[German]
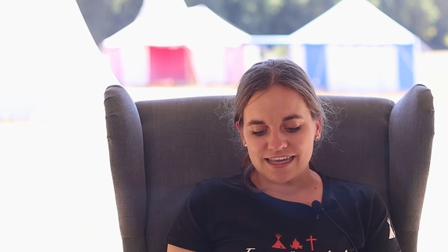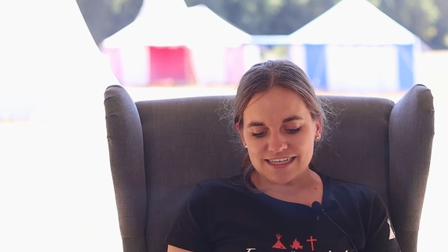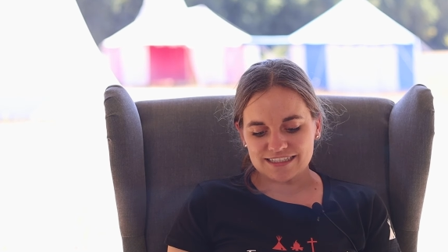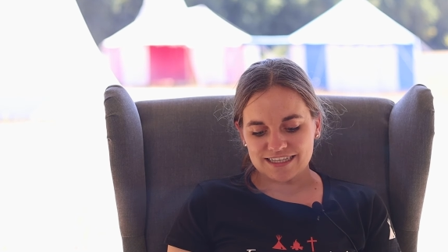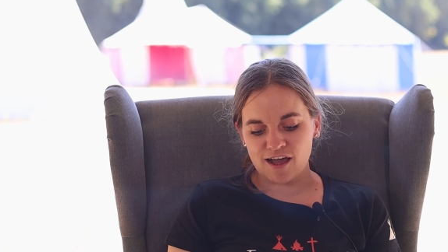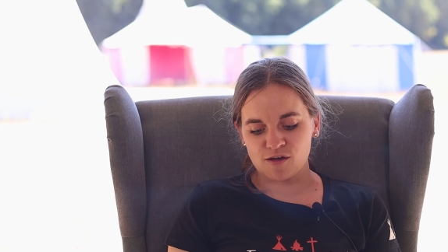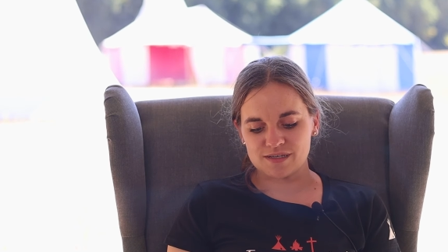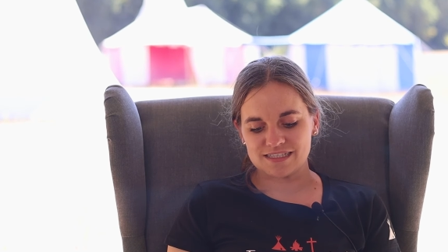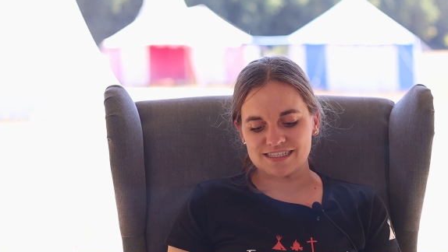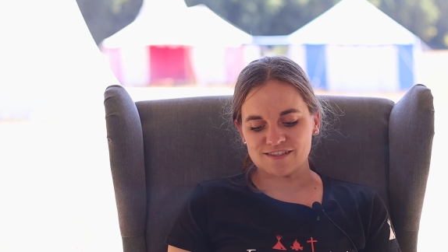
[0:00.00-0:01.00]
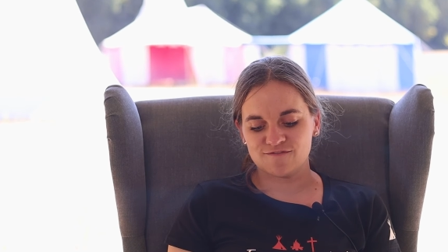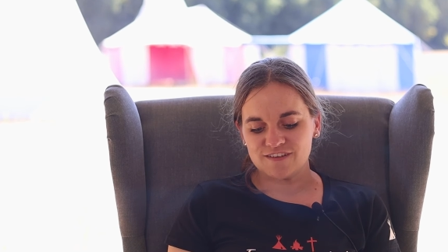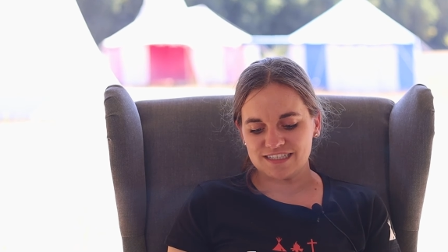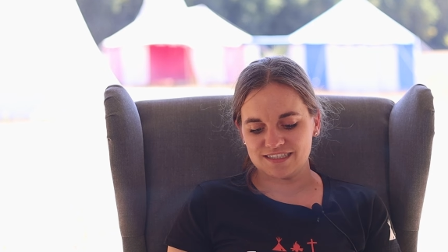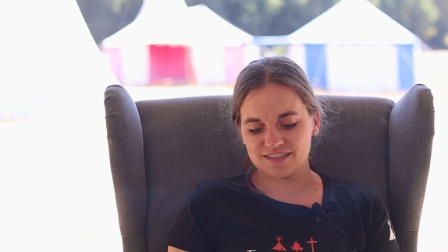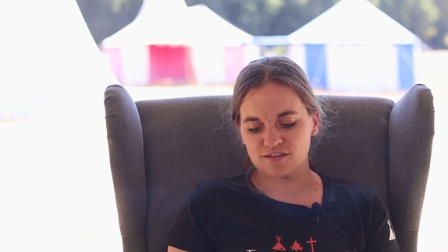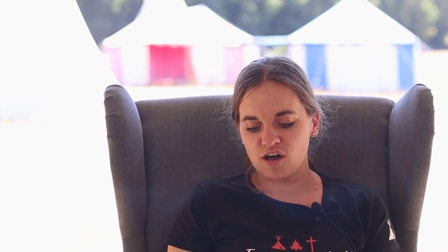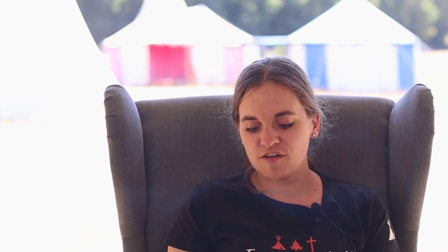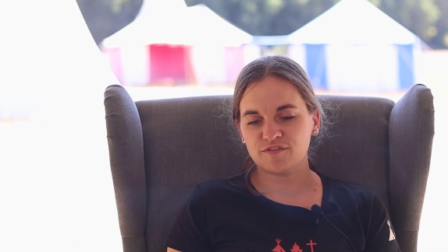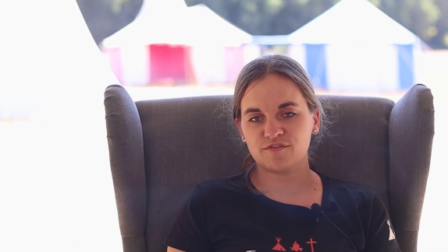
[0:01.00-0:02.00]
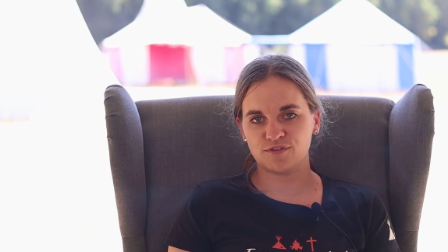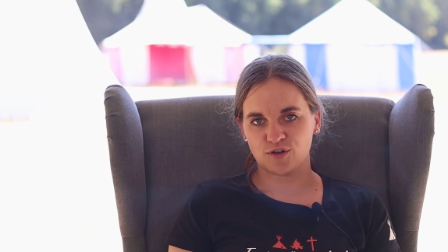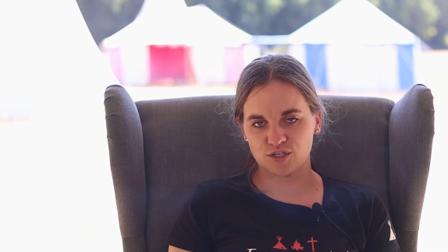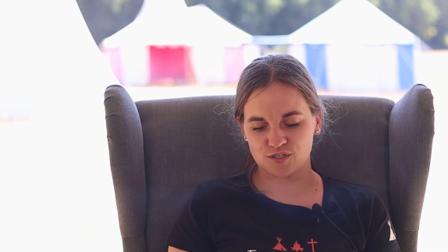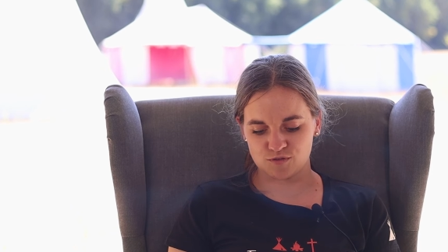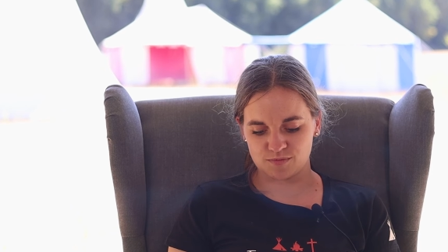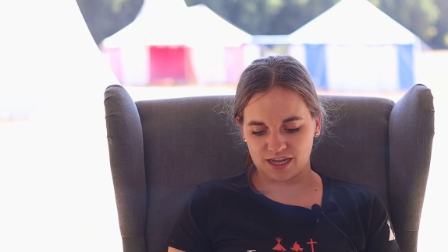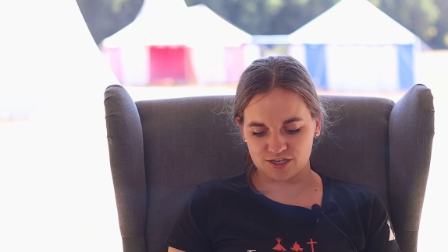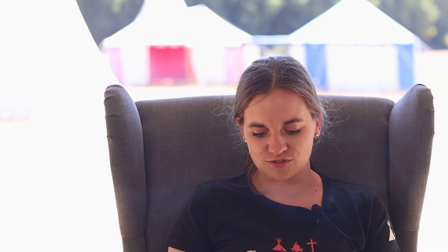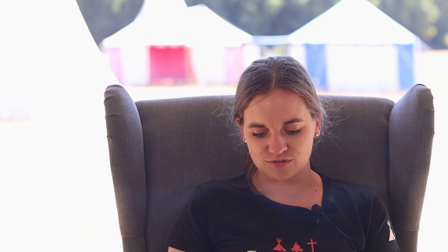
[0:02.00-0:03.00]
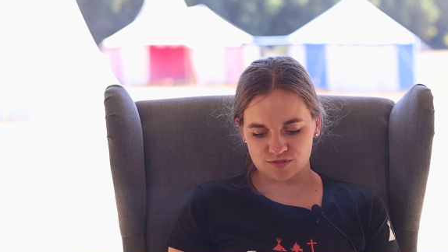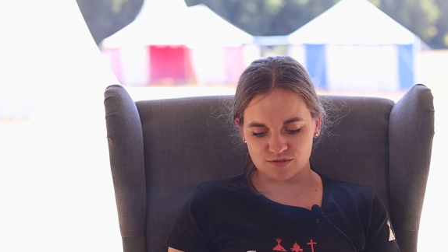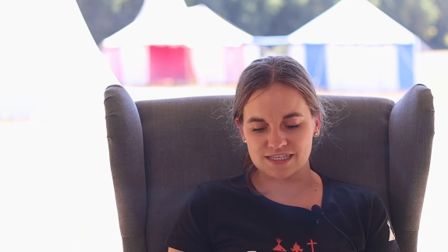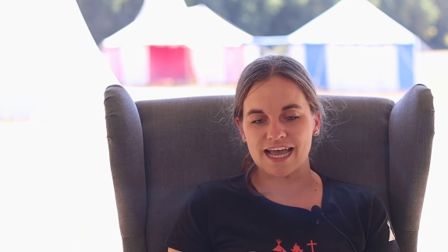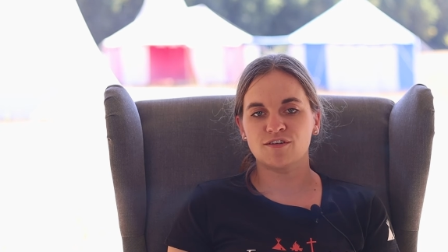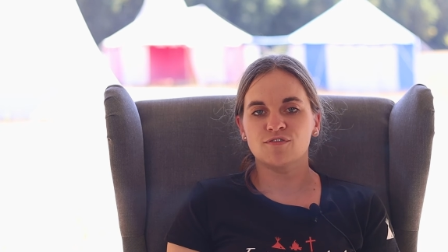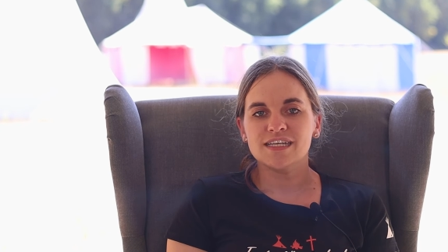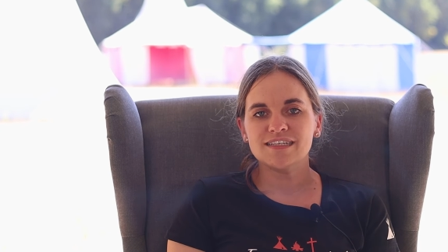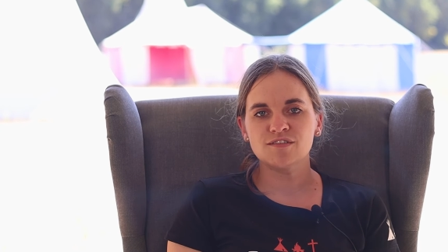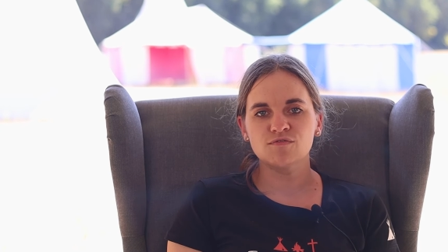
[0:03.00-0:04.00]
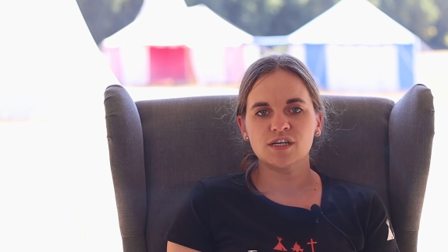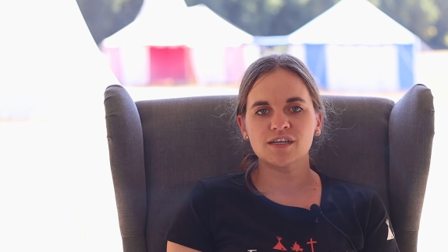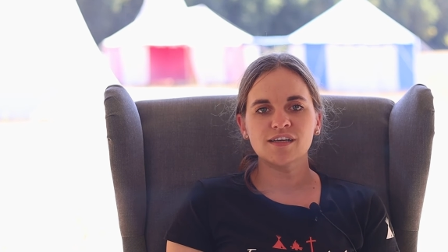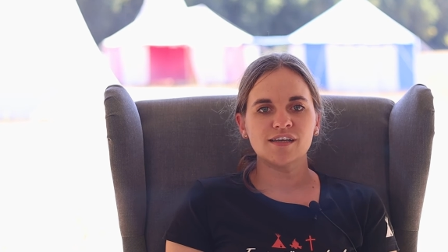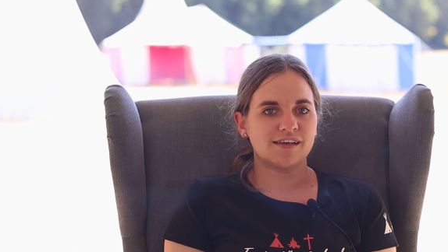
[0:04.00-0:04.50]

Ich glaube, es ist wichtig, offen für Gottes Überraschungen zu sein und nicht nur